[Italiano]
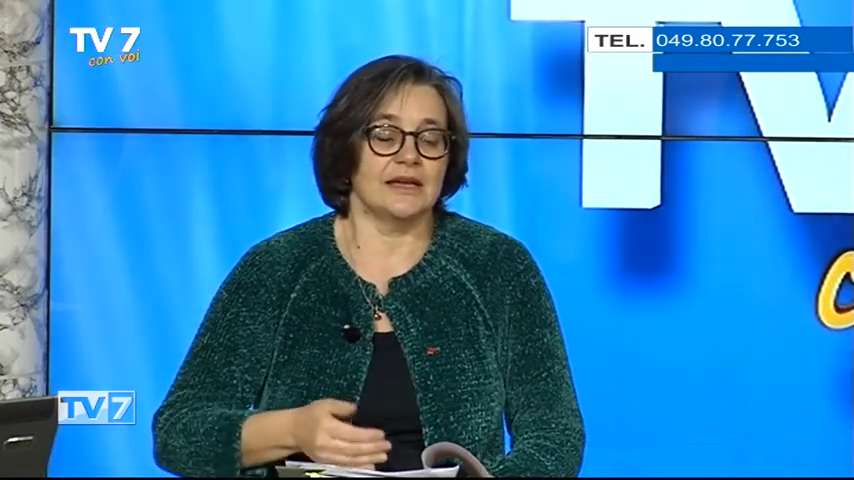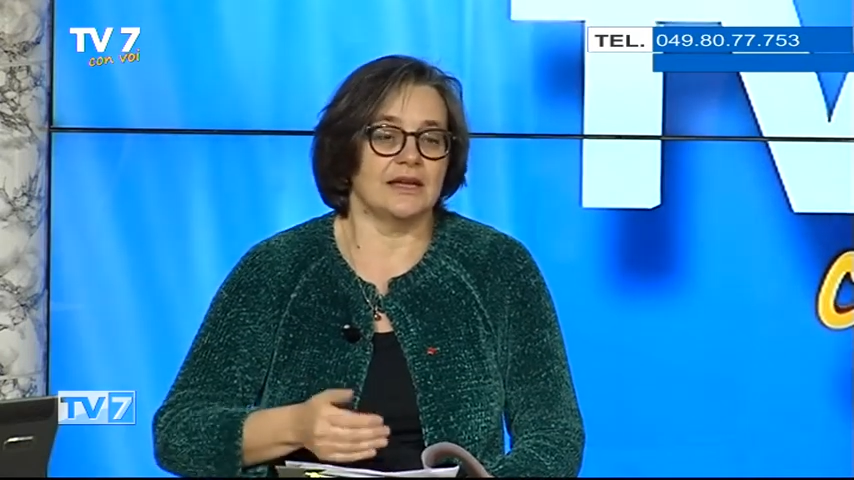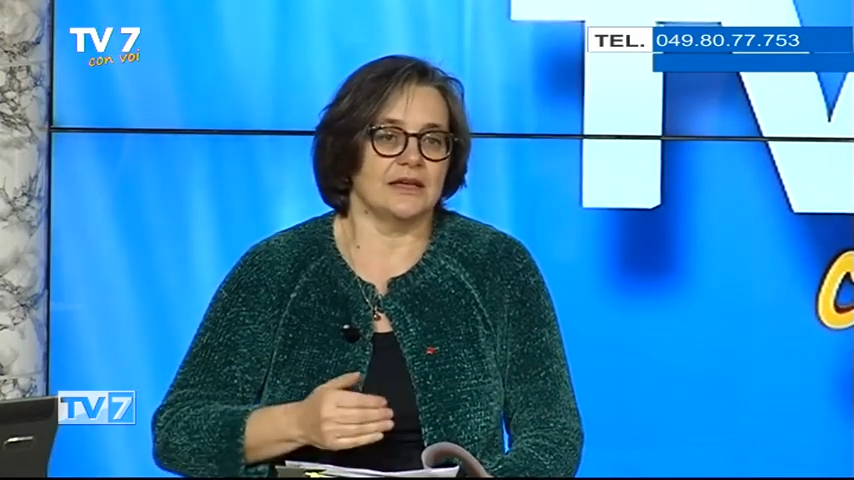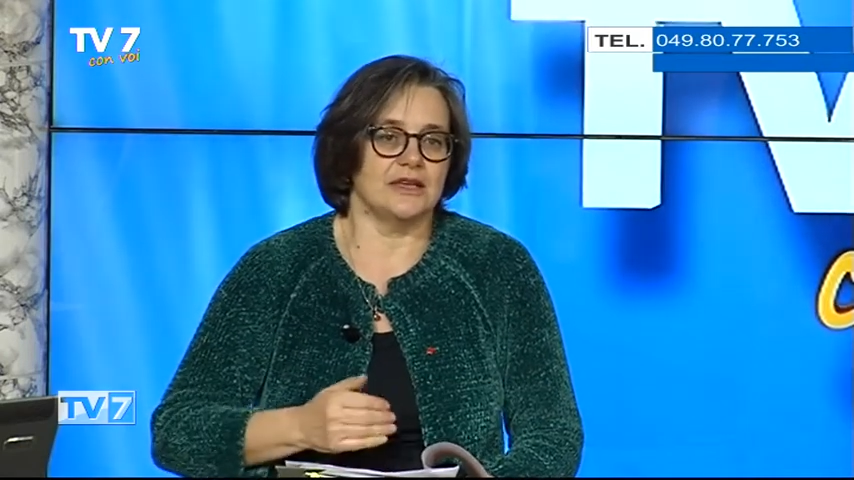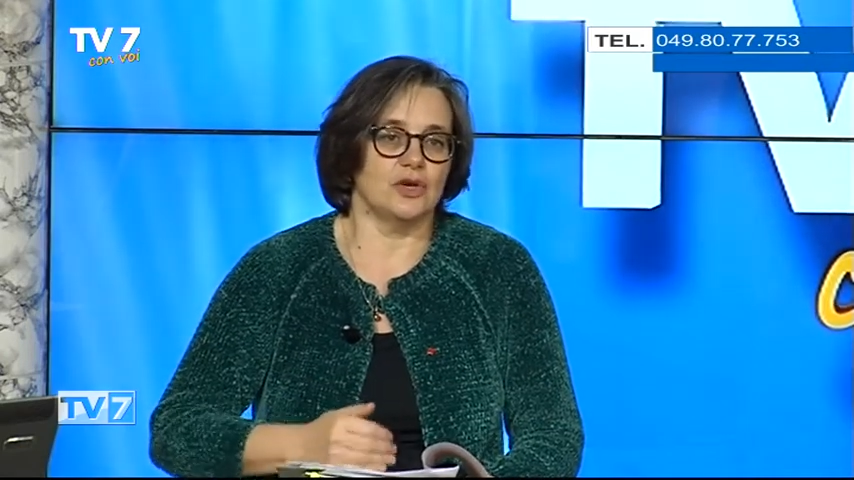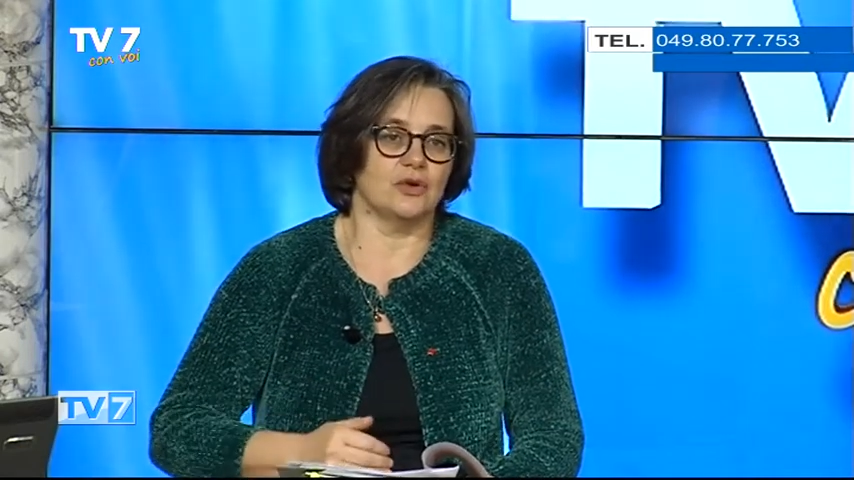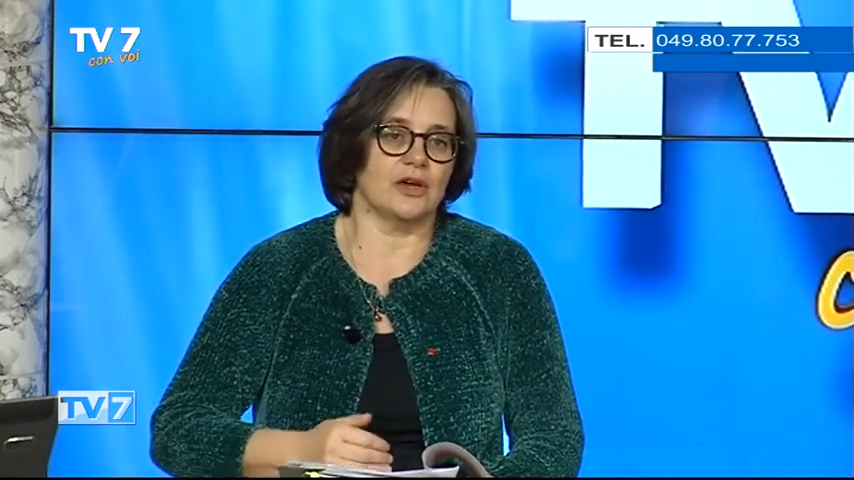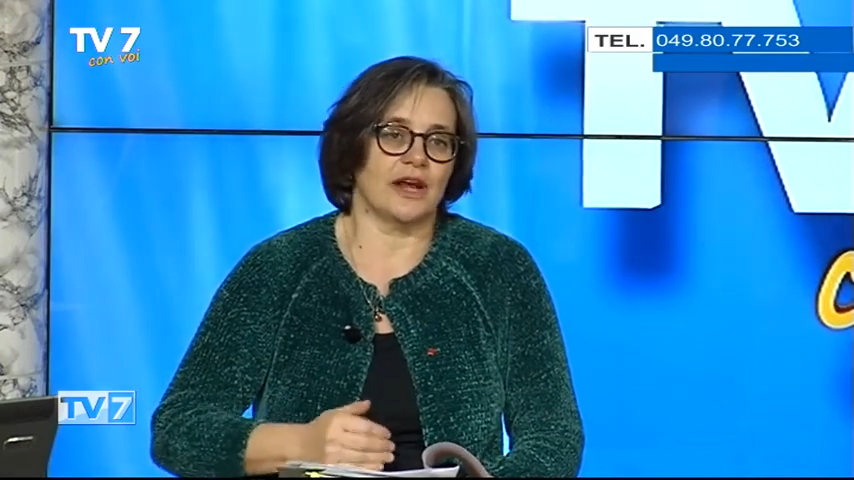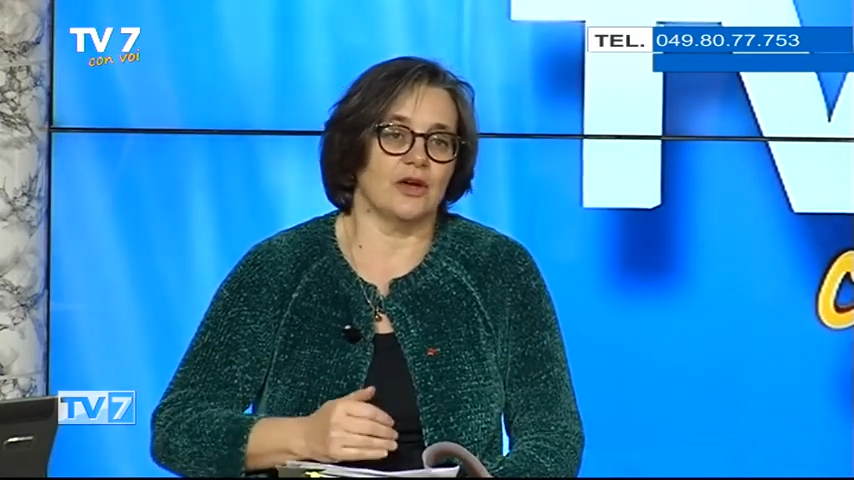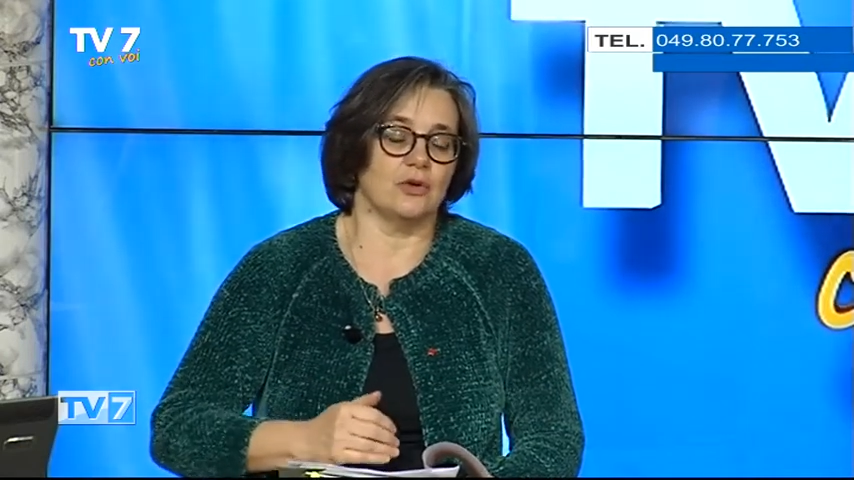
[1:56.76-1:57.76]
che io
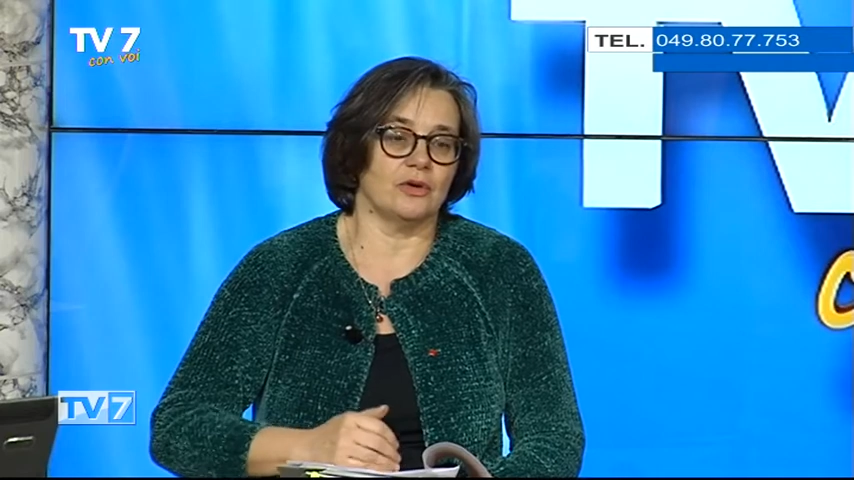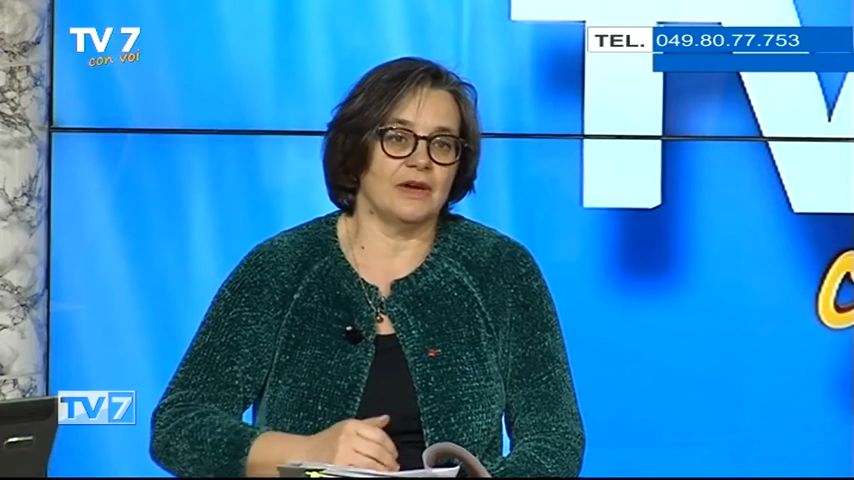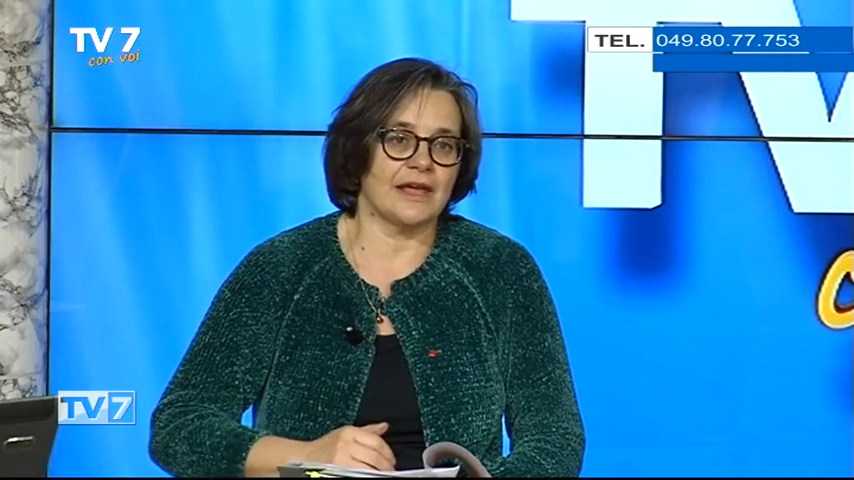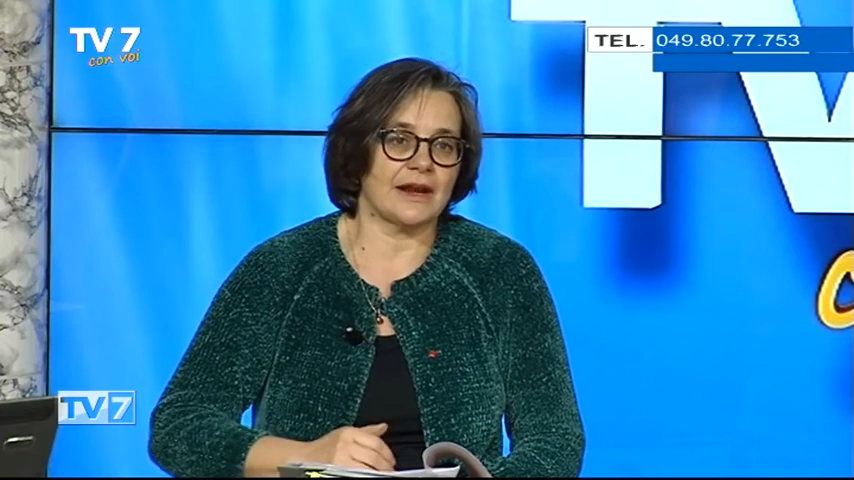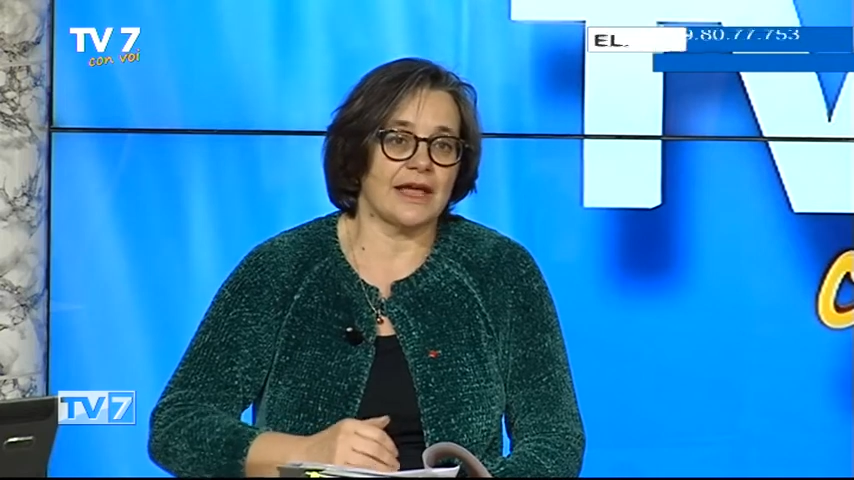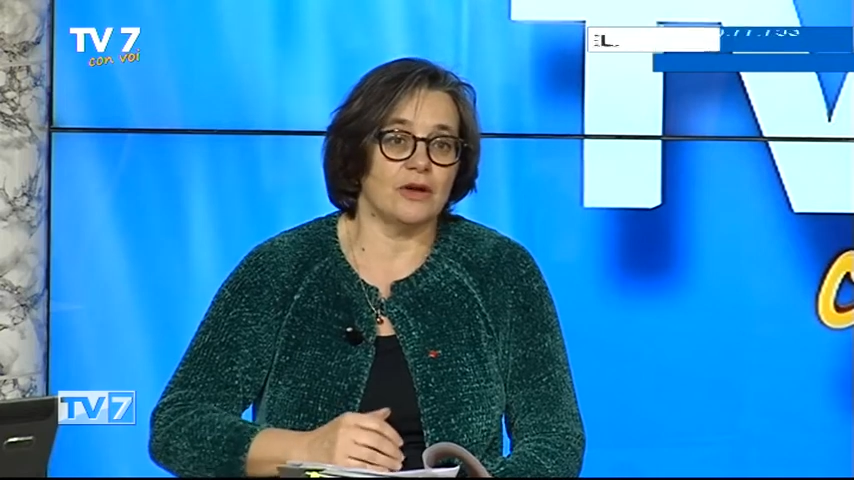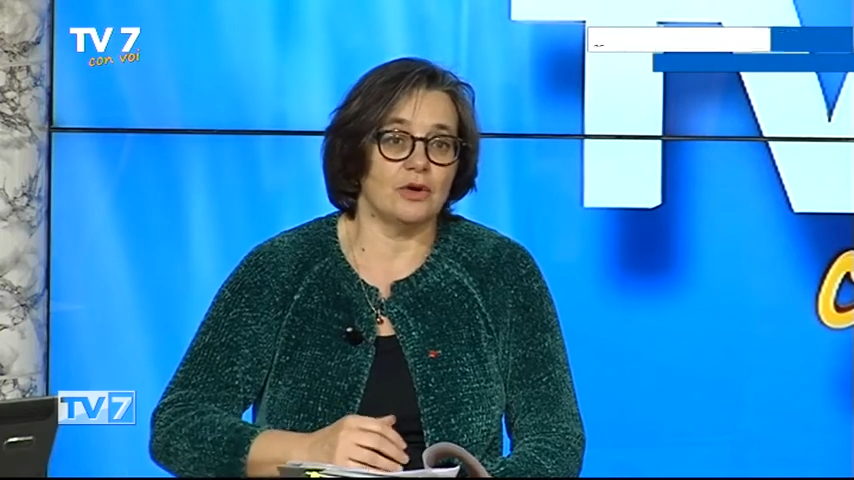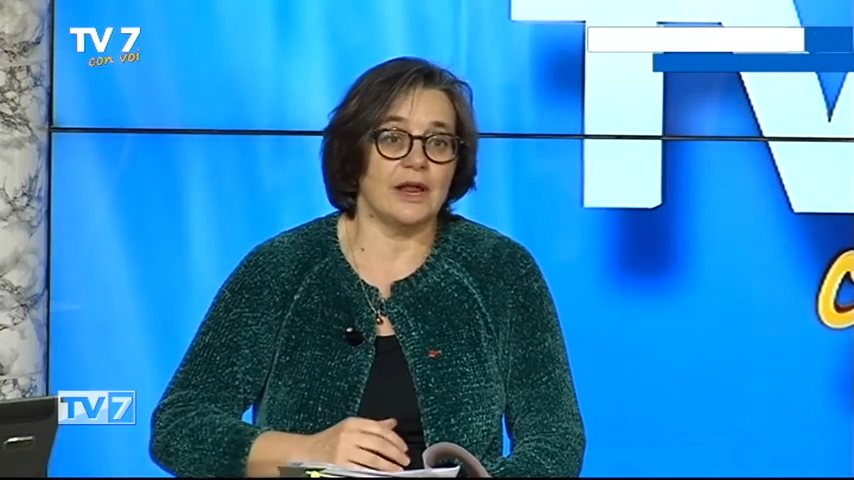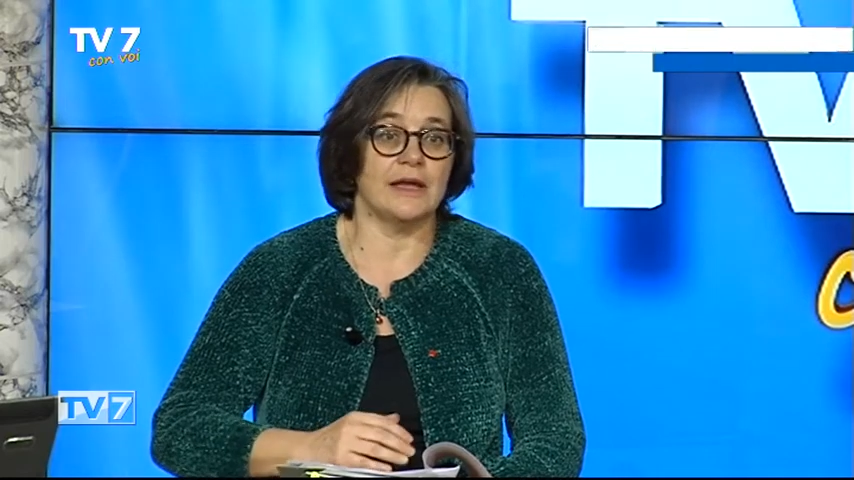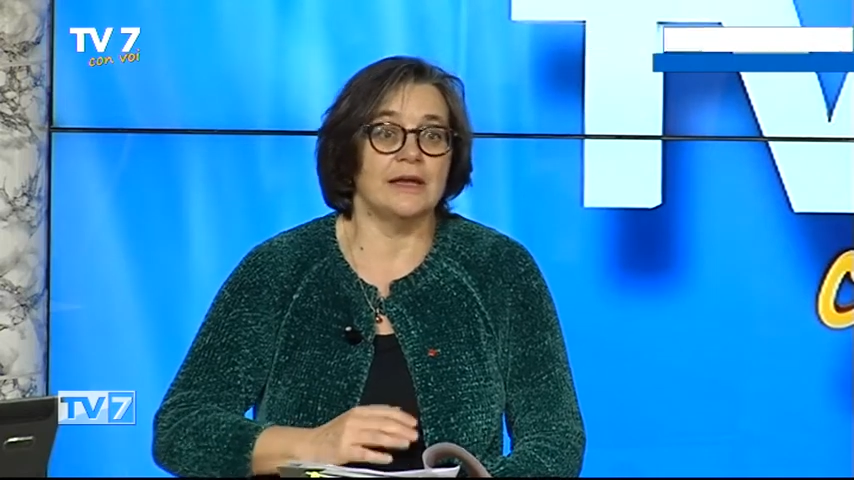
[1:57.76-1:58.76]
creo le
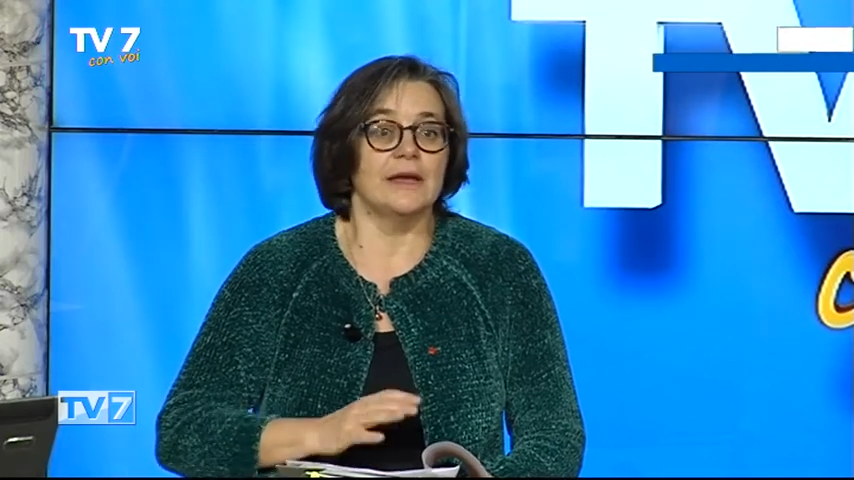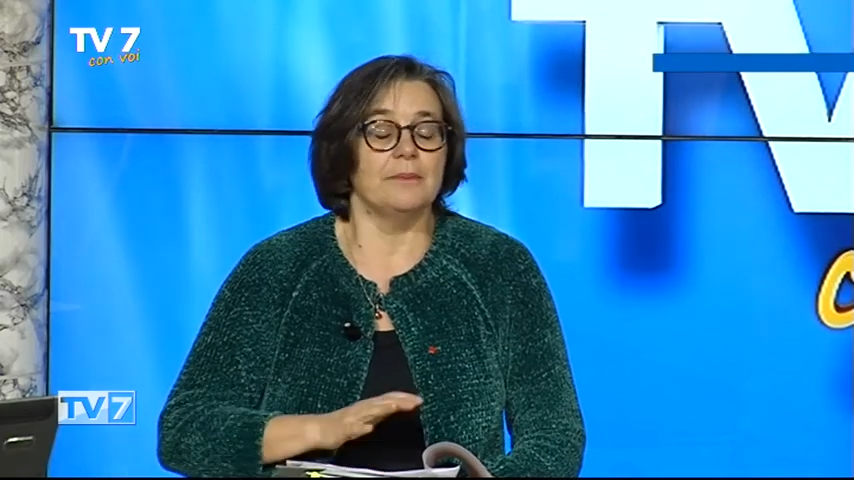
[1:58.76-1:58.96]
regole